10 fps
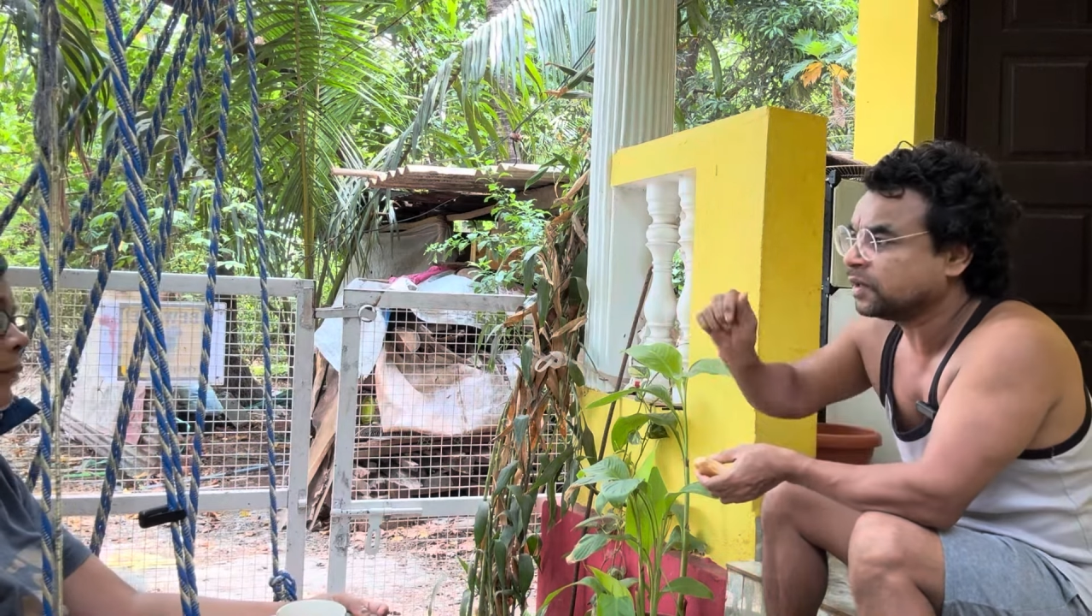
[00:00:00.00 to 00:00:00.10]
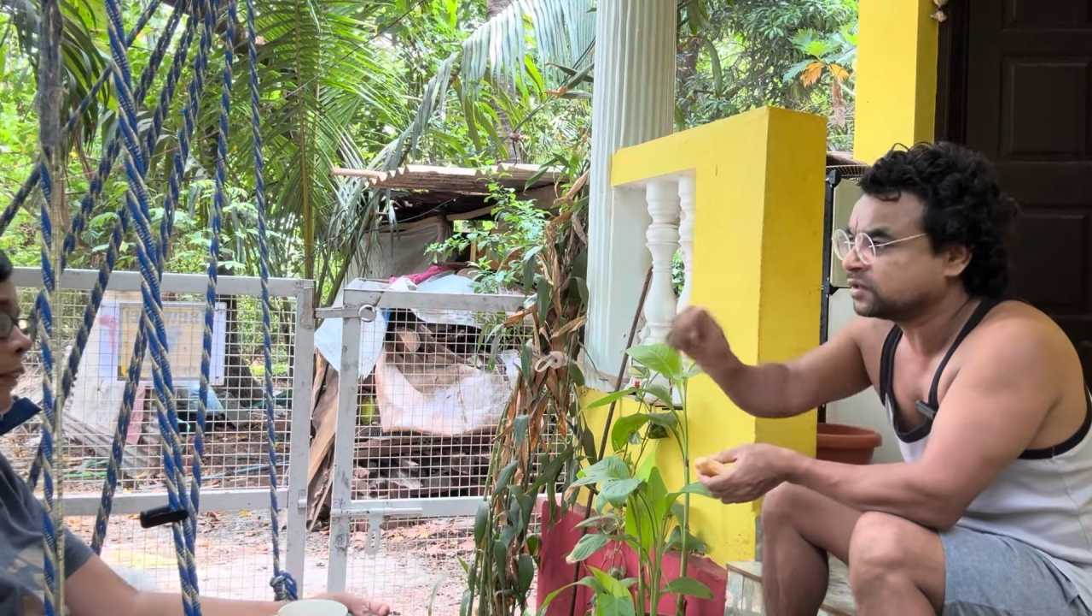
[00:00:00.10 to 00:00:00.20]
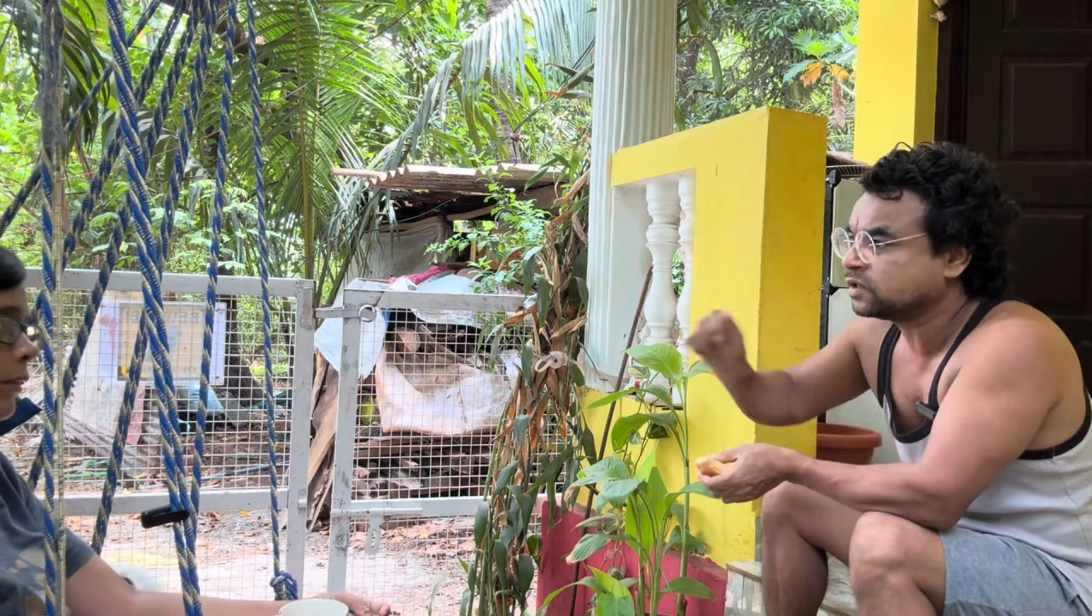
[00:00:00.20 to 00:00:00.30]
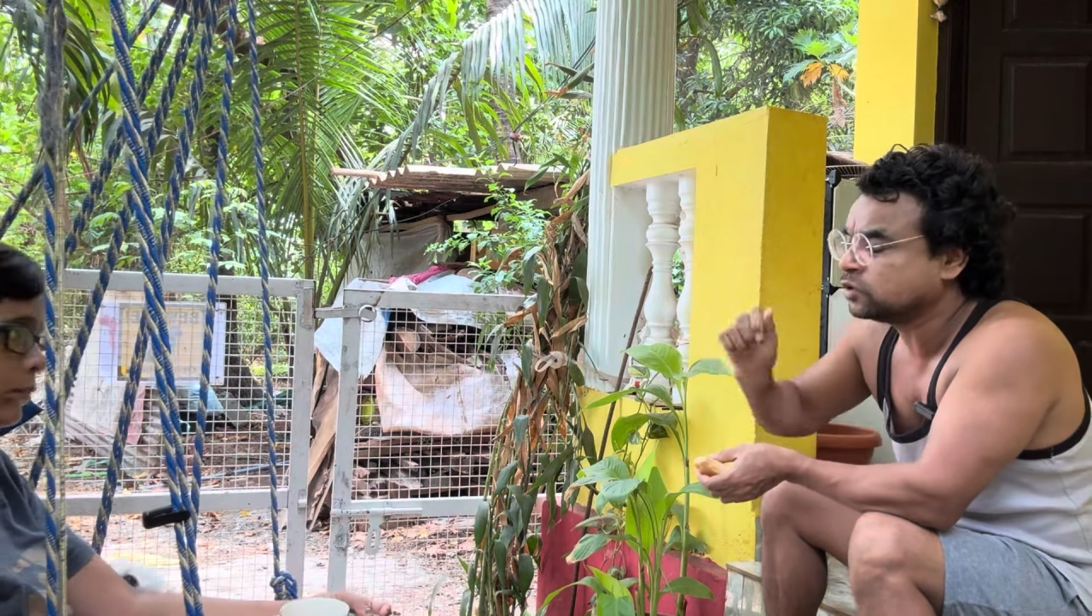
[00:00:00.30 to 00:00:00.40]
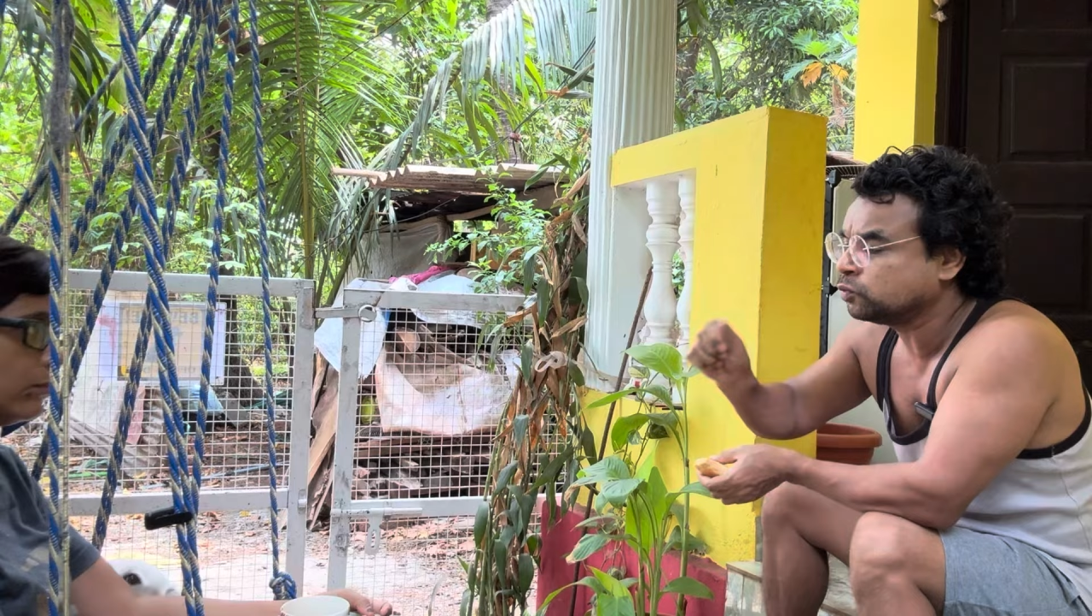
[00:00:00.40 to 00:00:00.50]

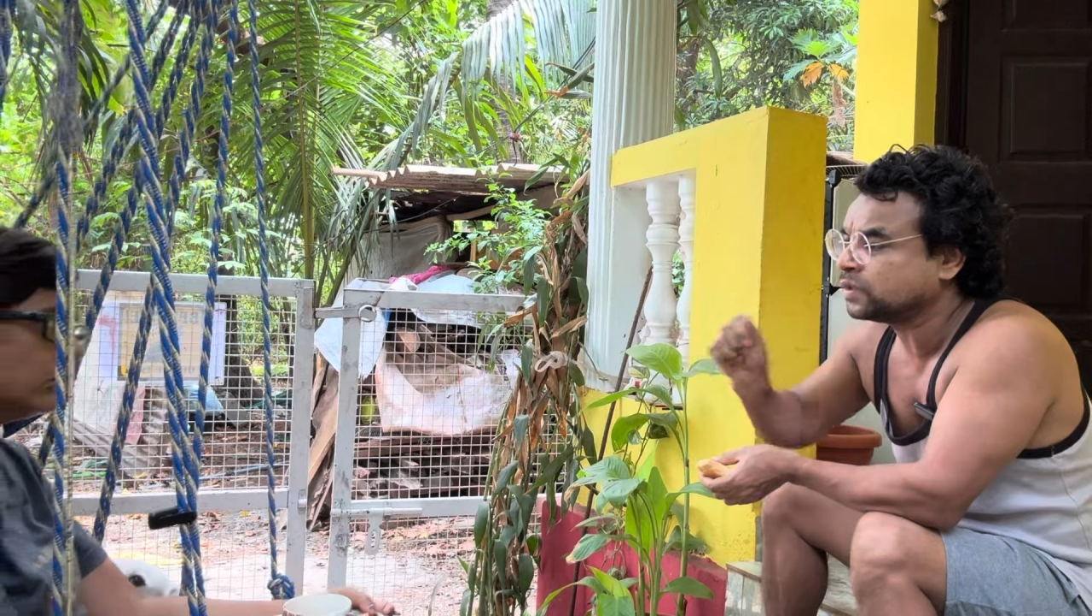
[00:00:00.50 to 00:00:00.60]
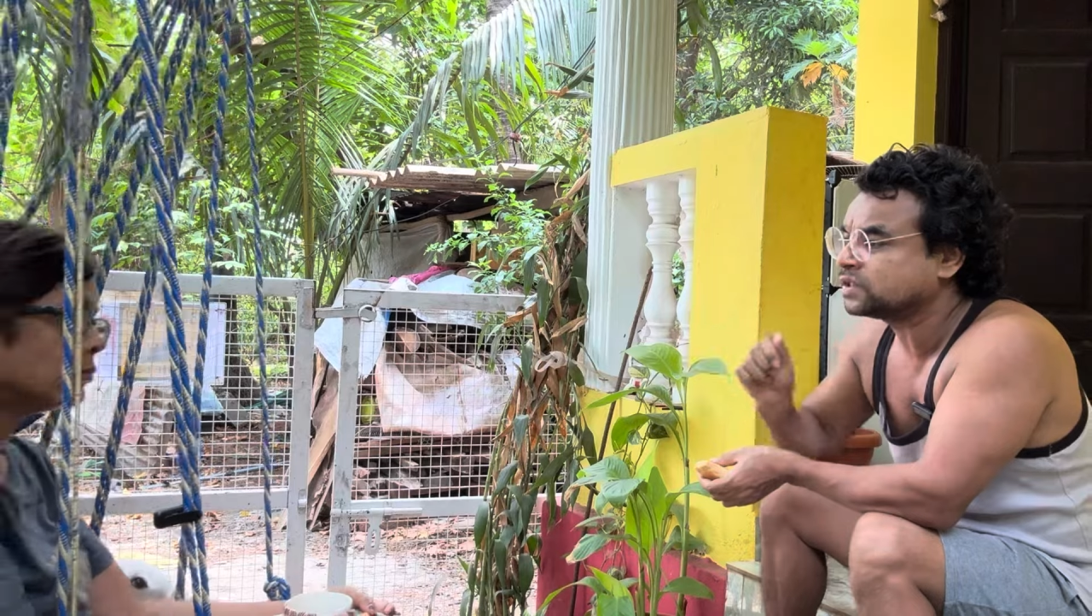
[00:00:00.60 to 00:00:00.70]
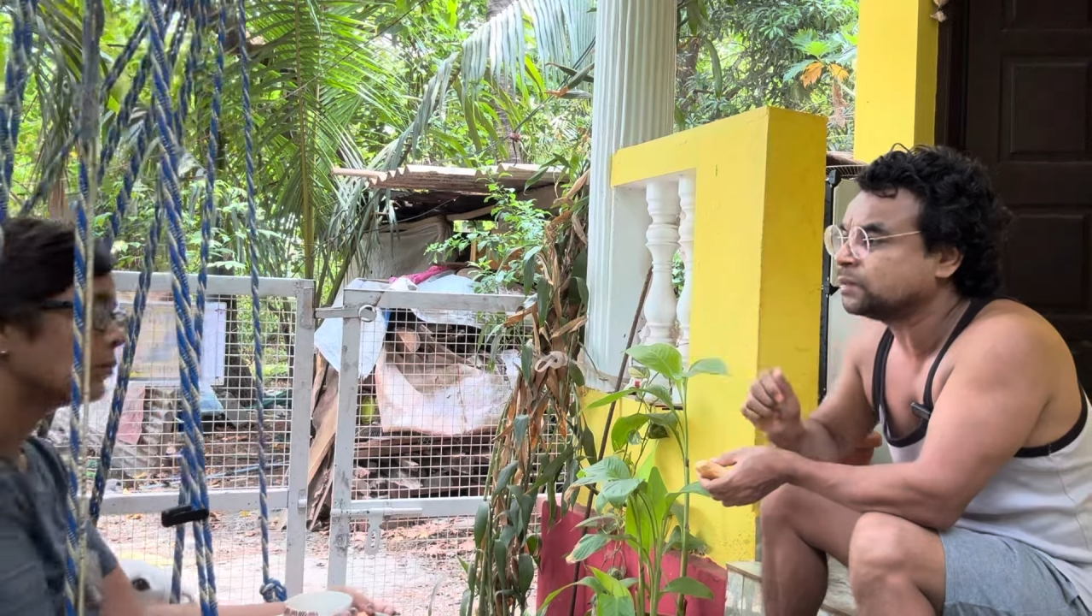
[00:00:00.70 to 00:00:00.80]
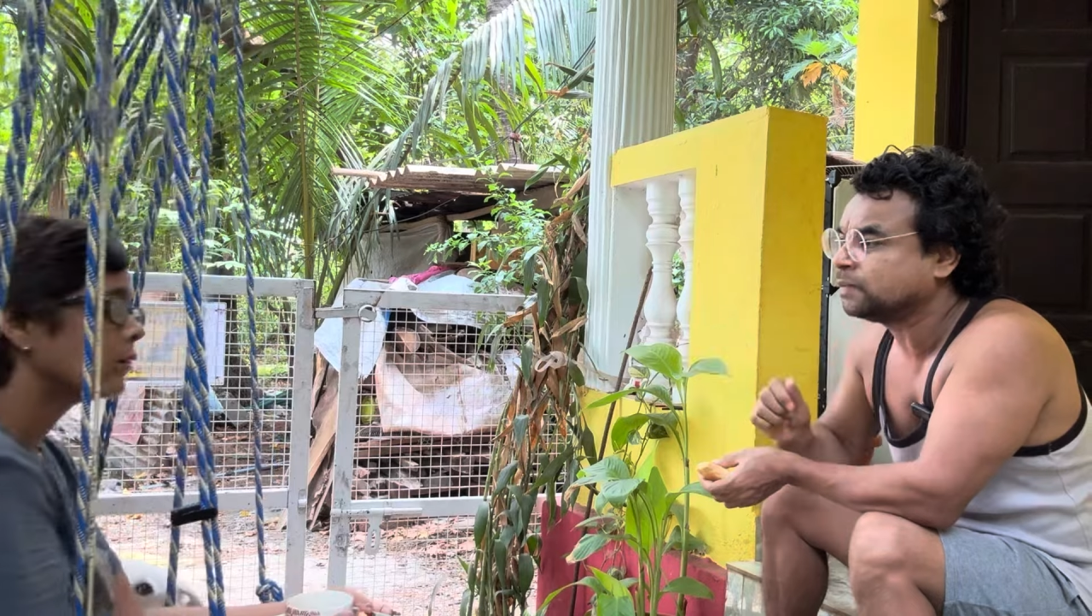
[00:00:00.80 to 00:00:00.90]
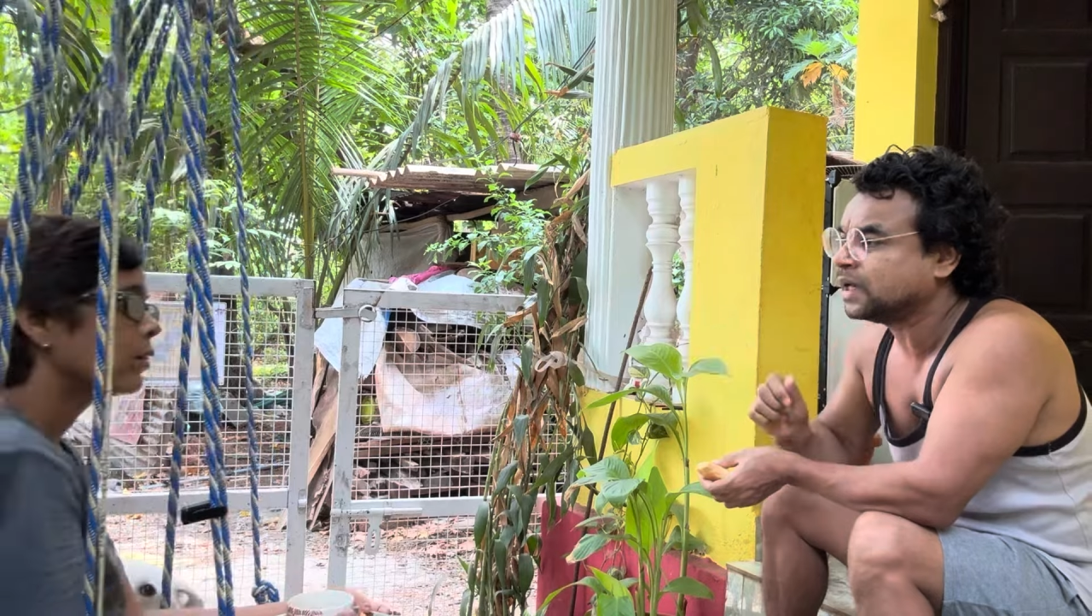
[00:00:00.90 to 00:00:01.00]
पर्सन टू पर्सन